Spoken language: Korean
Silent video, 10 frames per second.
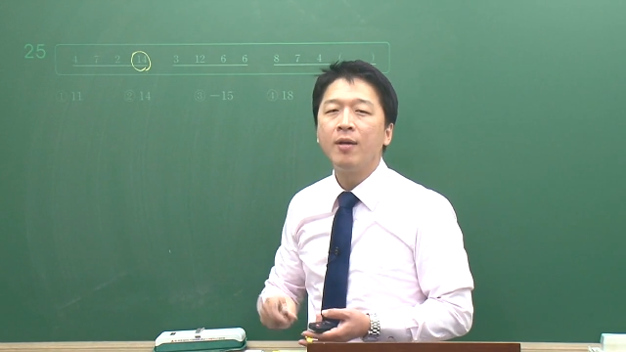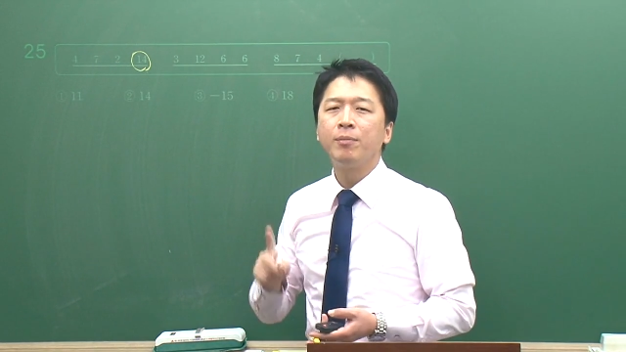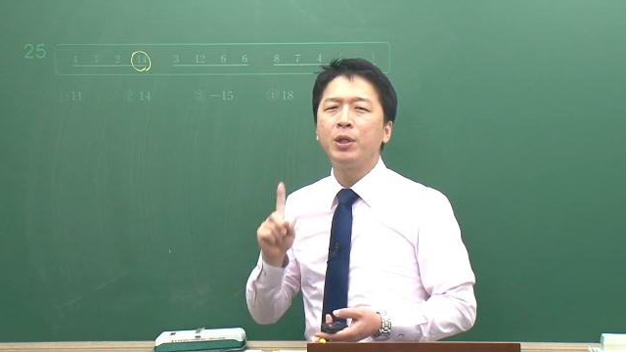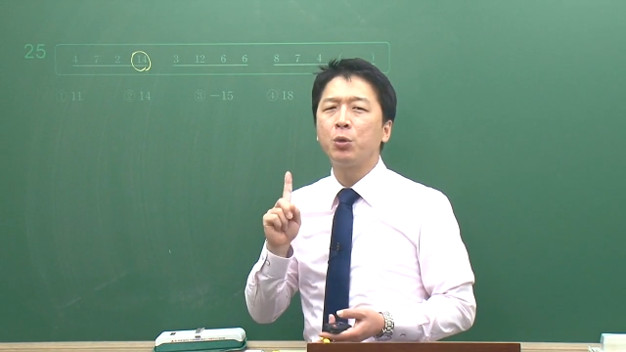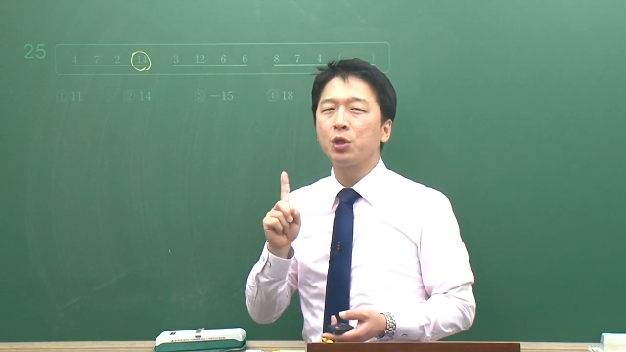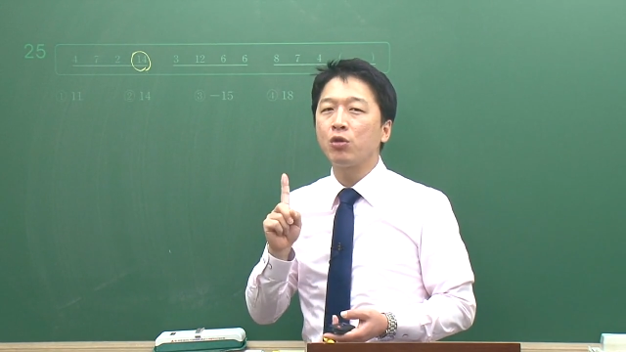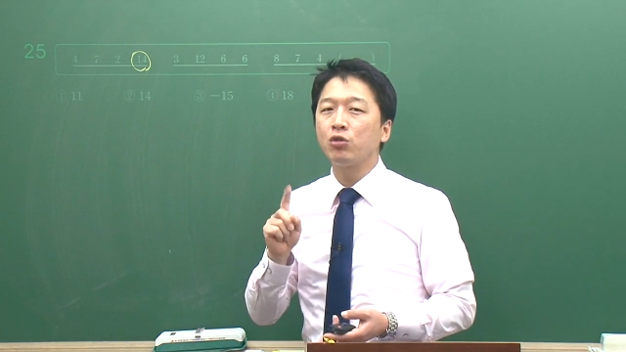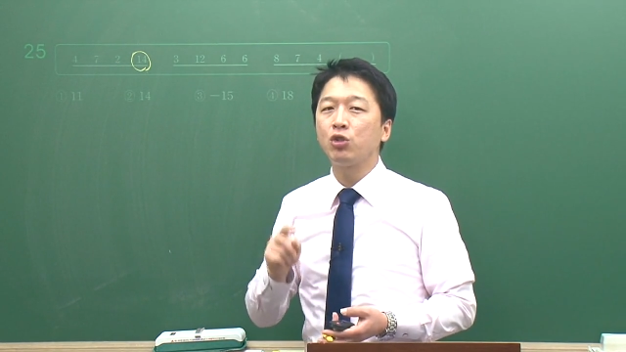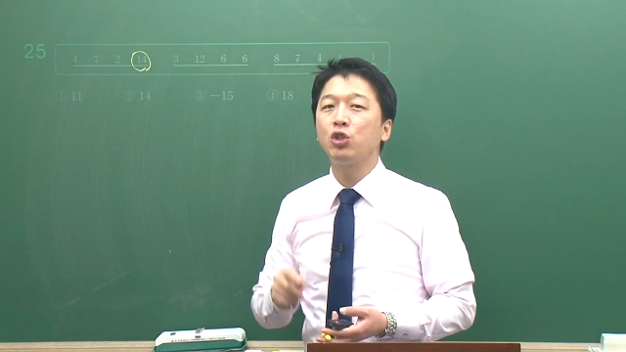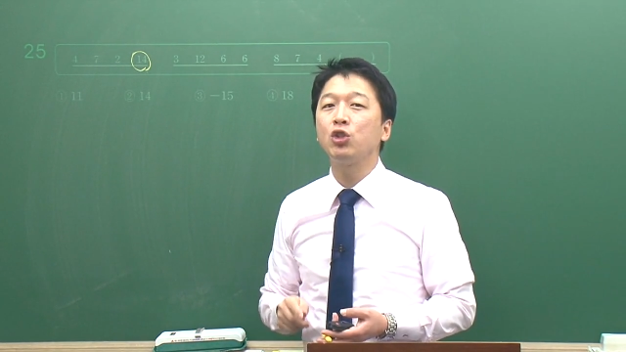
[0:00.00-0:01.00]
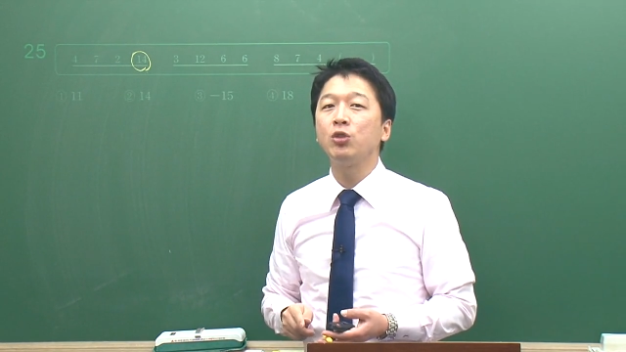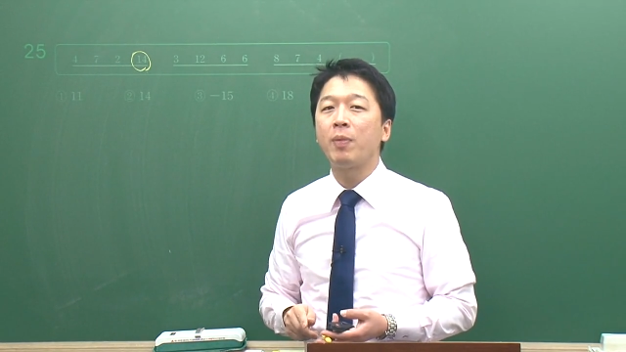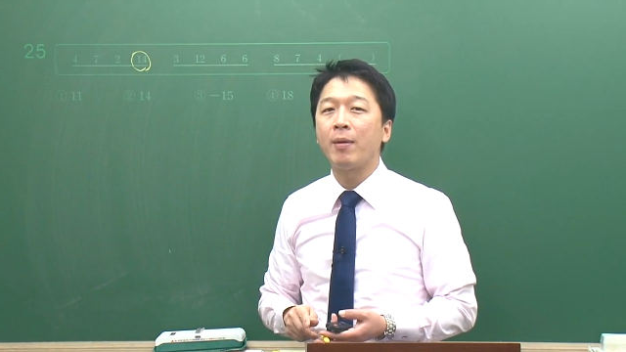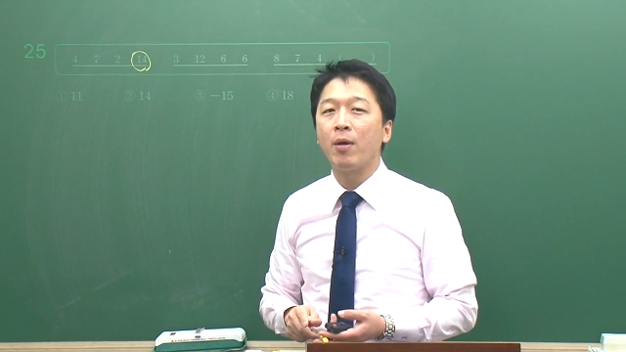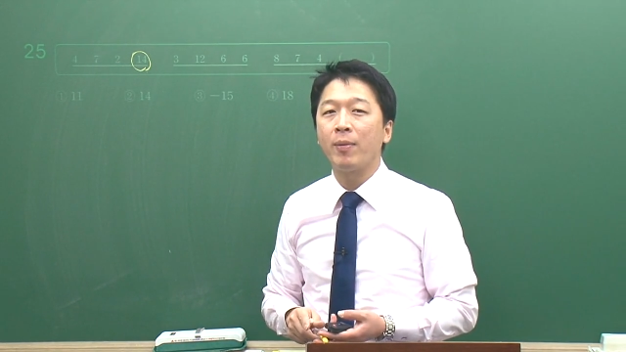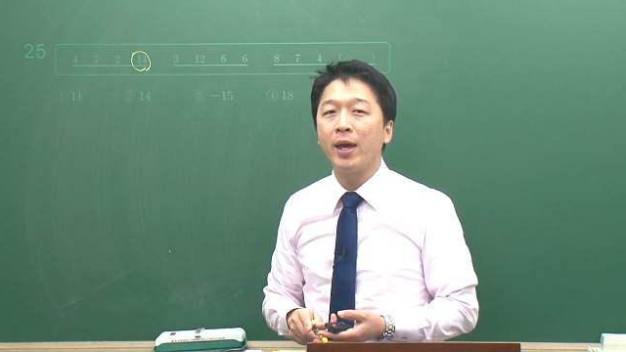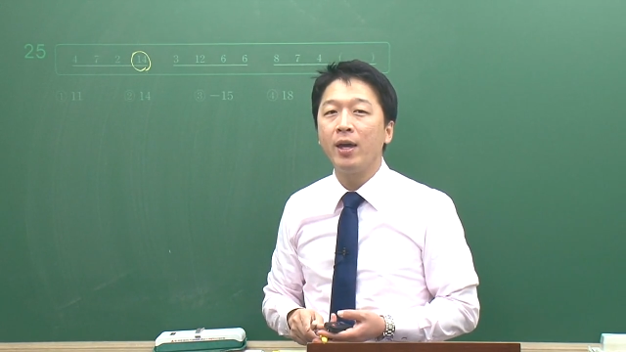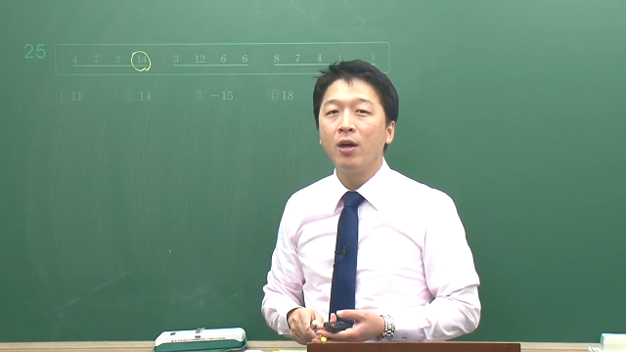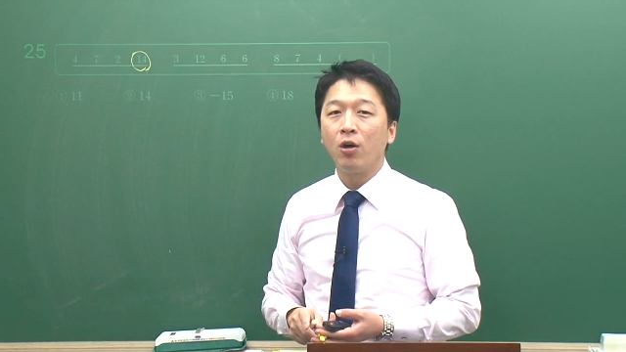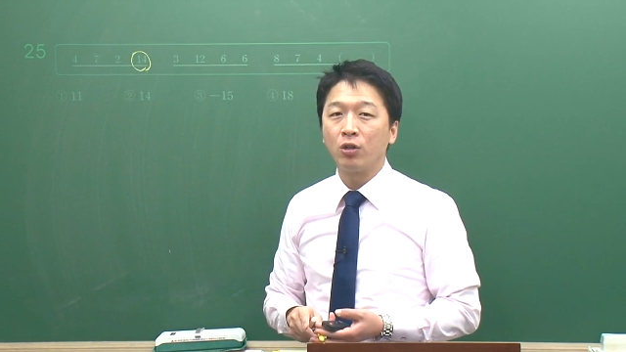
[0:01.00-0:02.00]
비교적 쉬운 방법에
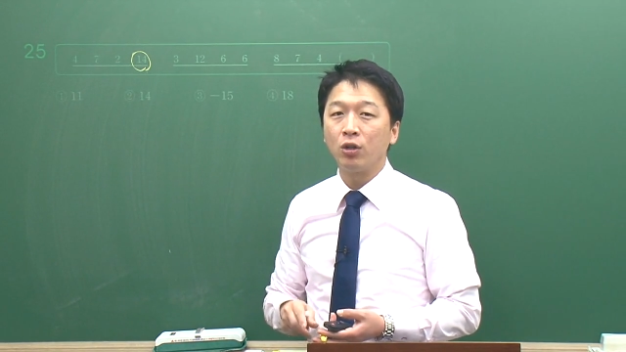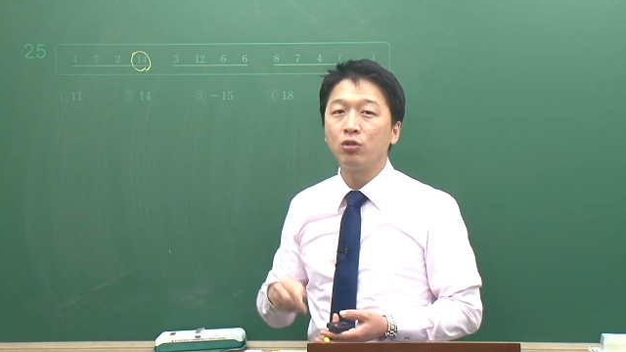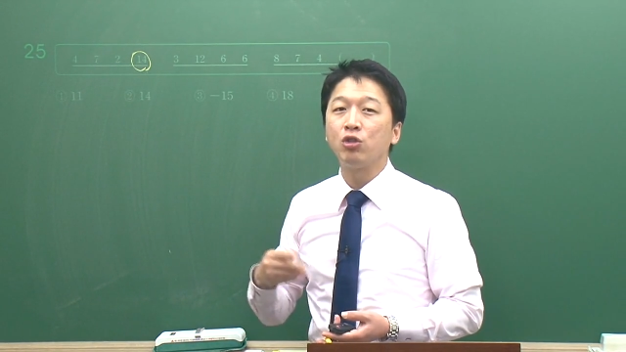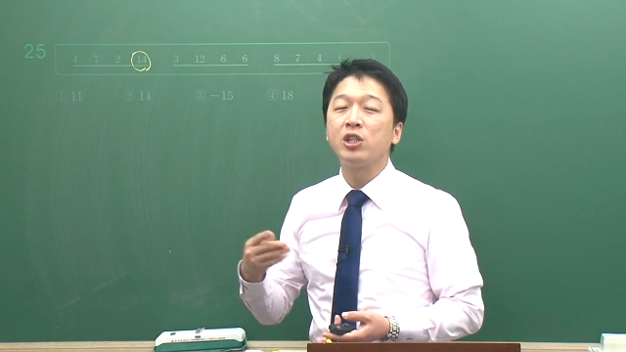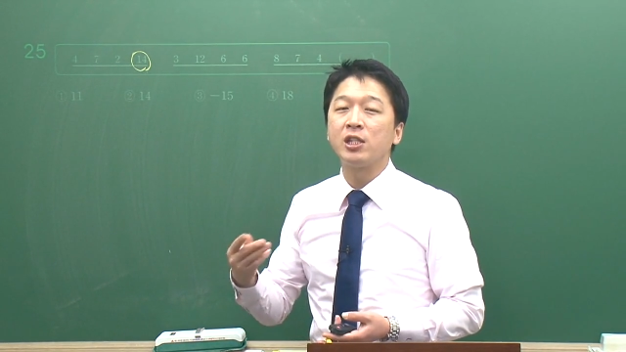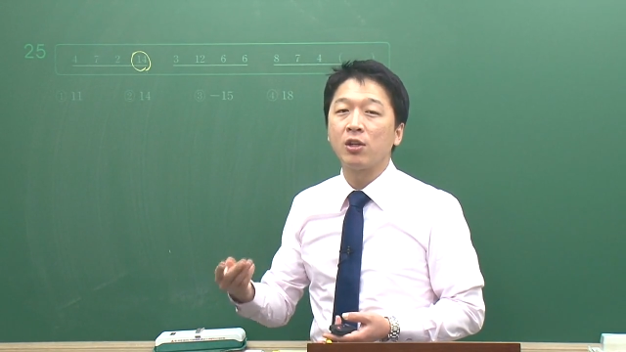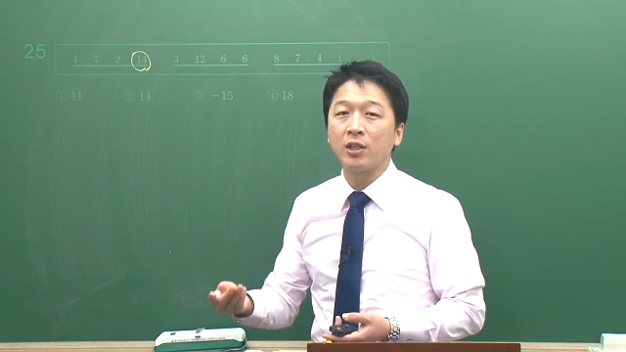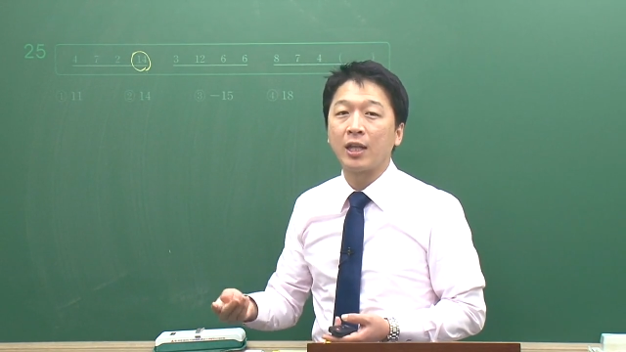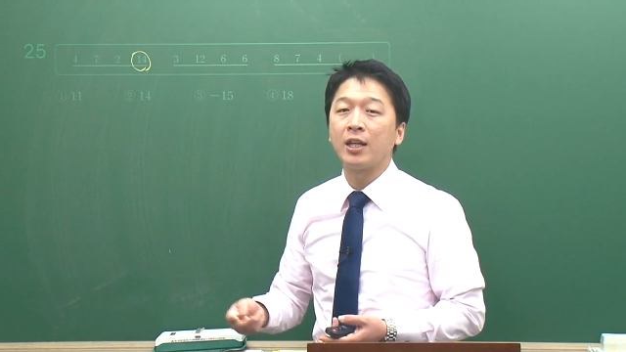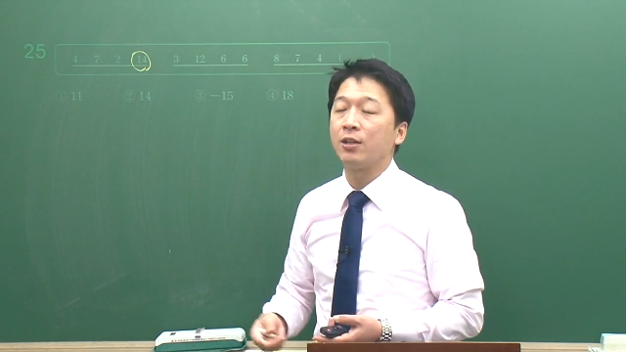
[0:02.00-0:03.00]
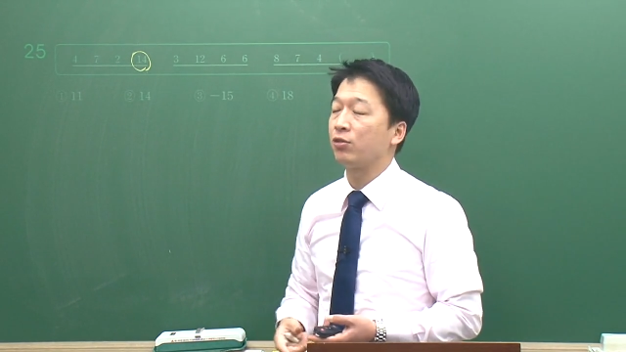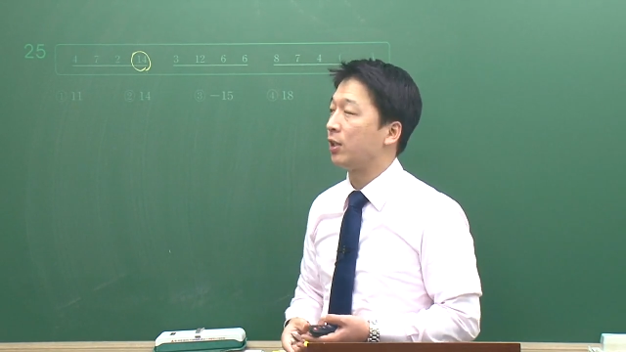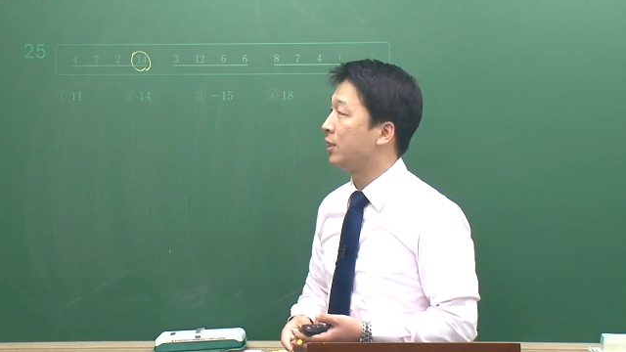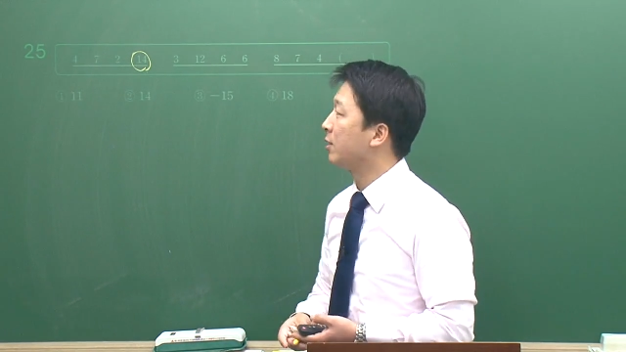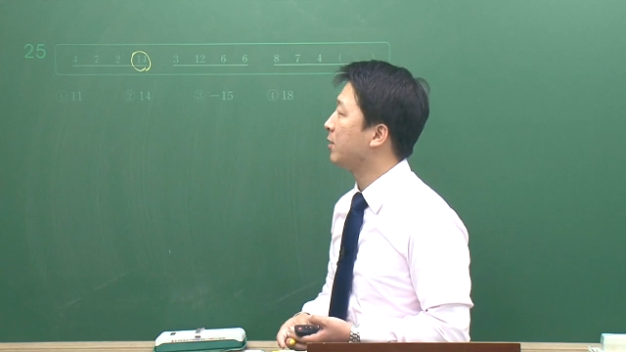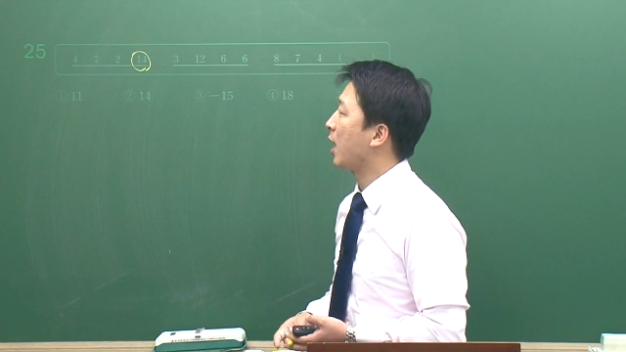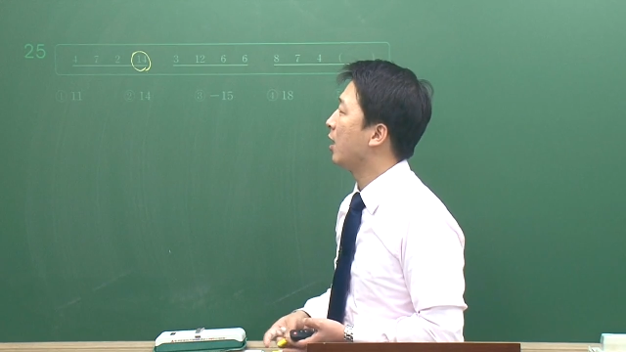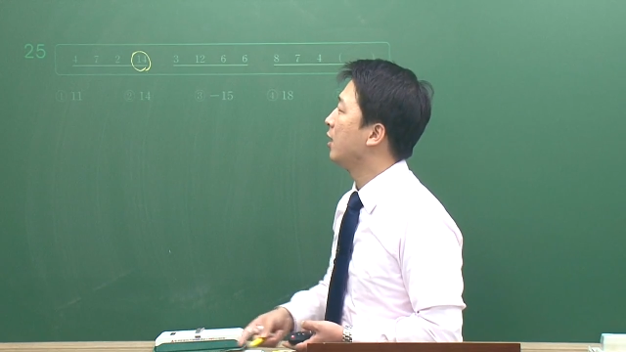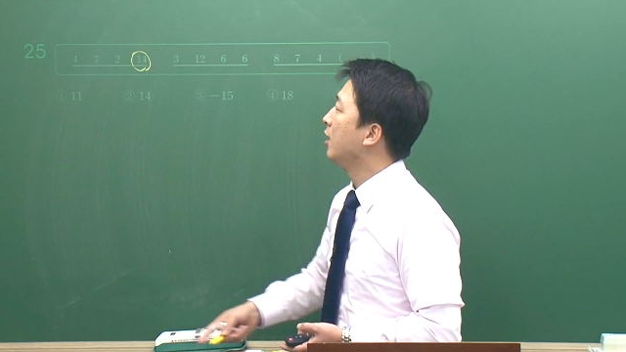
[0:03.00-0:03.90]
어떤 규칙성이 나타날 수가 있습니다.